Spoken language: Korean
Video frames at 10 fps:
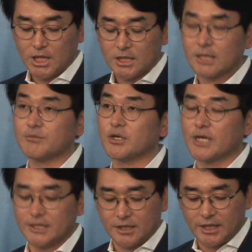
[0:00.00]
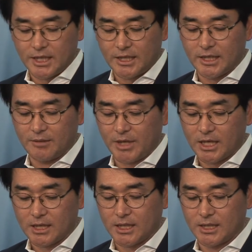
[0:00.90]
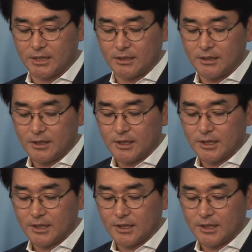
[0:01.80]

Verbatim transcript: 삼성 SDI가 매각한